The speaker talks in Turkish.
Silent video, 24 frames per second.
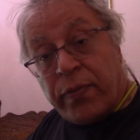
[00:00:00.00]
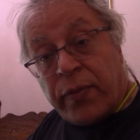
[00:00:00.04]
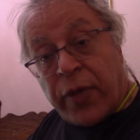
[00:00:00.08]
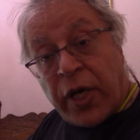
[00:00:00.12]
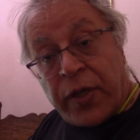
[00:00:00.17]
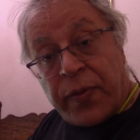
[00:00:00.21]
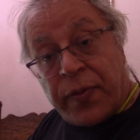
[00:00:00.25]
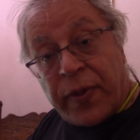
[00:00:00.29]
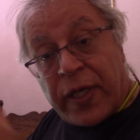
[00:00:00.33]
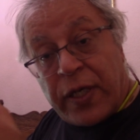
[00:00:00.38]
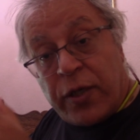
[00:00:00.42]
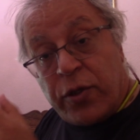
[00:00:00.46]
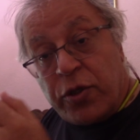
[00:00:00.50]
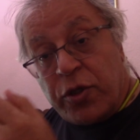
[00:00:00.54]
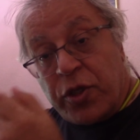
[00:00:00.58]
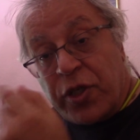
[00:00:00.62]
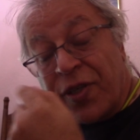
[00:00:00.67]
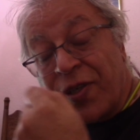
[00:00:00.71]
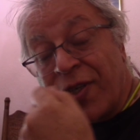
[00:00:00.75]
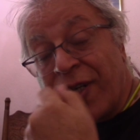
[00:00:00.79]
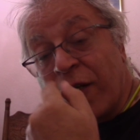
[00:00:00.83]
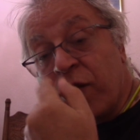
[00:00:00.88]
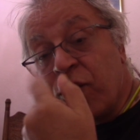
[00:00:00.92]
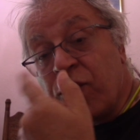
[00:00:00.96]
barbara
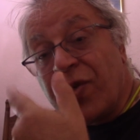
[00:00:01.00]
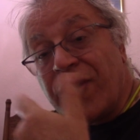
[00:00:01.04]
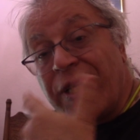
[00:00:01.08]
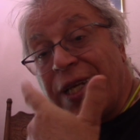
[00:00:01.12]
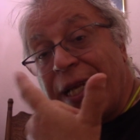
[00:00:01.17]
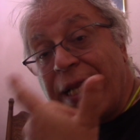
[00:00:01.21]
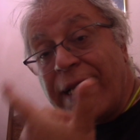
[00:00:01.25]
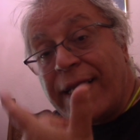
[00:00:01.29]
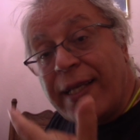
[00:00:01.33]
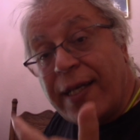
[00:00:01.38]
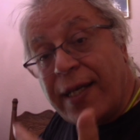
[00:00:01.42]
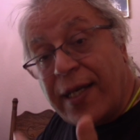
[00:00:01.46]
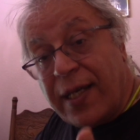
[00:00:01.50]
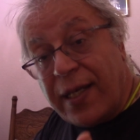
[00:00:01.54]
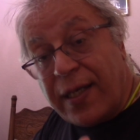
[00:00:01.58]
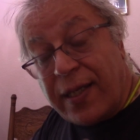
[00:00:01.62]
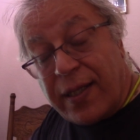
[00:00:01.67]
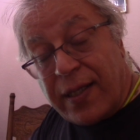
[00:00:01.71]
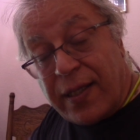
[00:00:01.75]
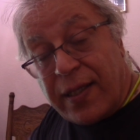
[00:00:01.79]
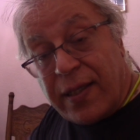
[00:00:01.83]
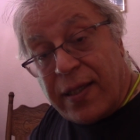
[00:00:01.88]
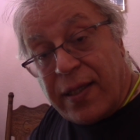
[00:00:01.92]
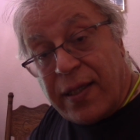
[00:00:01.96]
dönüşür, rasyonel değil.
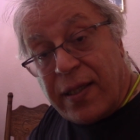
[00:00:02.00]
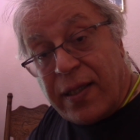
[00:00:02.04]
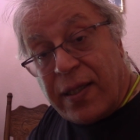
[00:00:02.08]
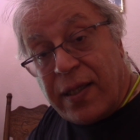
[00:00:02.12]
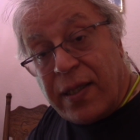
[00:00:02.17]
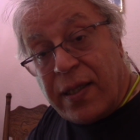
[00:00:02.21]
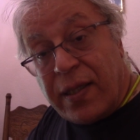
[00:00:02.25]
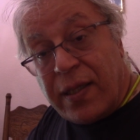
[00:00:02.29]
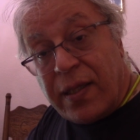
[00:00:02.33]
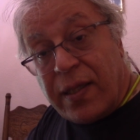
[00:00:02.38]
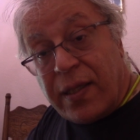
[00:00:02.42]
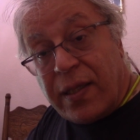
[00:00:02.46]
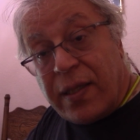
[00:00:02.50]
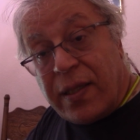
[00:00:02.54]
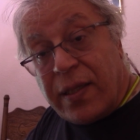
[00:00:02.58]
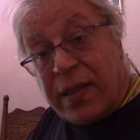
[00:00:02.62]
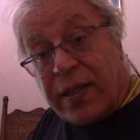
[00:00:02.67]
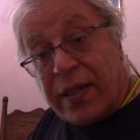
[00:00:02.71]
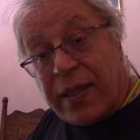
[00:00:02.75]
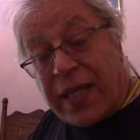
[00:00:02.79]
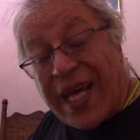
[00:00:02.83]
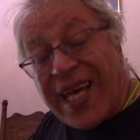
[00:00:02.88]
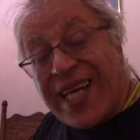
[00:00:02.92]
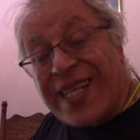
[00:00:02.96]

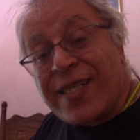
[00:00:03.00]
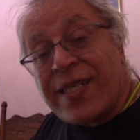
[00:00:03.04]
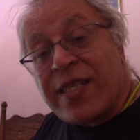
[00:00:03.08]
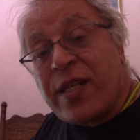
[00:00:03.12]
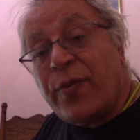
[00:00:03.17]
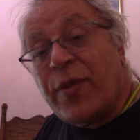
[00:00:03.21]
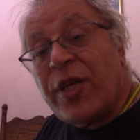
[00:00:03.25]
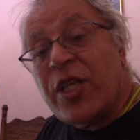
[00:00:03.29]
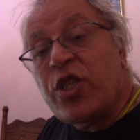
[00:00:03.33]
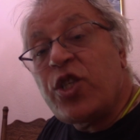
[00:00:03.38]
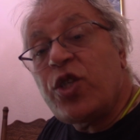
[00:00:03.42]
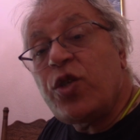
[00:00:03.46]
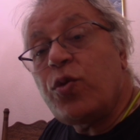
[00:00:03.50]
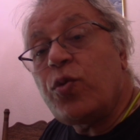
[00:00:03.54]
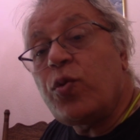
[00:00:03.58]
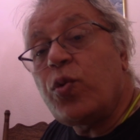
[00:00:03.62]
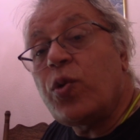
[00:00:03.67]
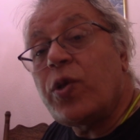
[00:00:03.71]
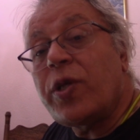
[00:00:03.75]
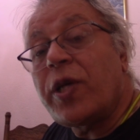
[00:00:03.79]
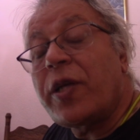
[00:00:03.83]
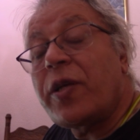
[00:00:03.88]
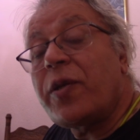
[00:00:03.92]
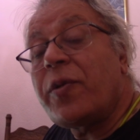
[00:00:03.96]
Her zaman için
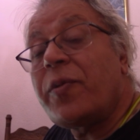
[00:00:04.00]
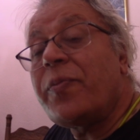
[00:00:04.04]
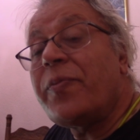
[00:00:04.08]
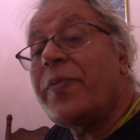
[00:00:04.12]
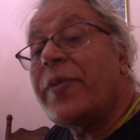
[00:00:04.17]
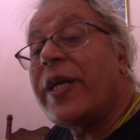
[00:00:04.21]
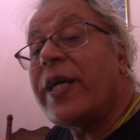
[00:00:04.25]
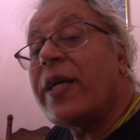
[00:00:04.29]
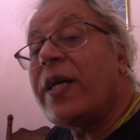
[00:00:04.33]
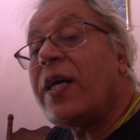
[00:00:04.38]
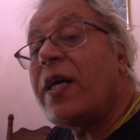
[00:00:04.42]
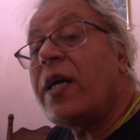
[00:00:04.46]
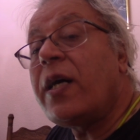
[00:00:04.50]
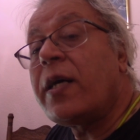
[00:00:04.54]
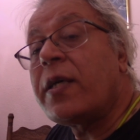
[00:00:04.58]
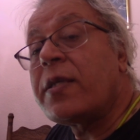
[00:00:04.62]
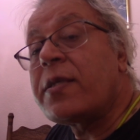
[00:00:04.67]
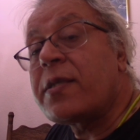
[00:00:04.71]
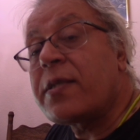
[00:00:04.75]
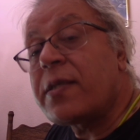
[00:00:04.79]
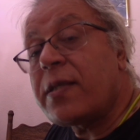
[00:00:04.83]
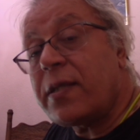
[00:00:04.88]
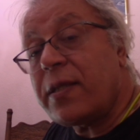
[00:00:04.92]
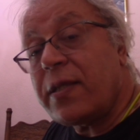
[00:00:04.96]
kullanılmaya
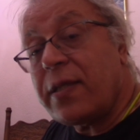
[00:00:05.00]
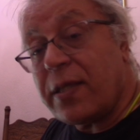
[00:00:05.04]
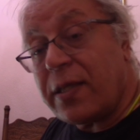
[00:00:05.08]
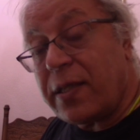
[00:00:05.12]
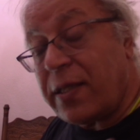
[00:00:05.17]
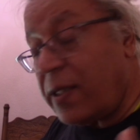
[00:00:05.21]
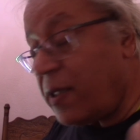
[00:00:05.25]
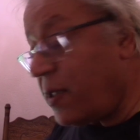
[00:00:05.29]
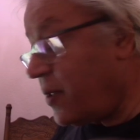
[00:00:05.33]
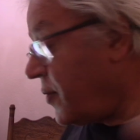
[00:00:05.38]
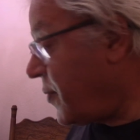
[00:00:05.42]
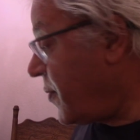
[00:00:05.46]
hazırdır.